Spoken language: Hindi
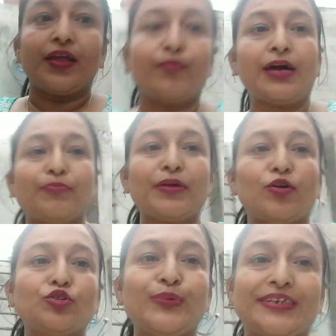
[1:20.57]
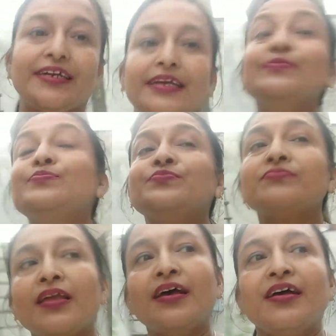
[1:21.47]
अब घर पर कौन दुपट्टा लें
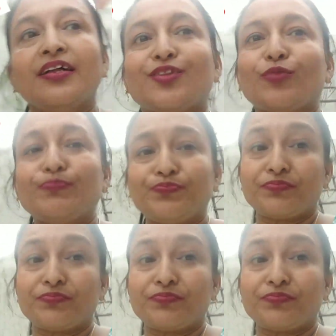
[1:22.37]
तो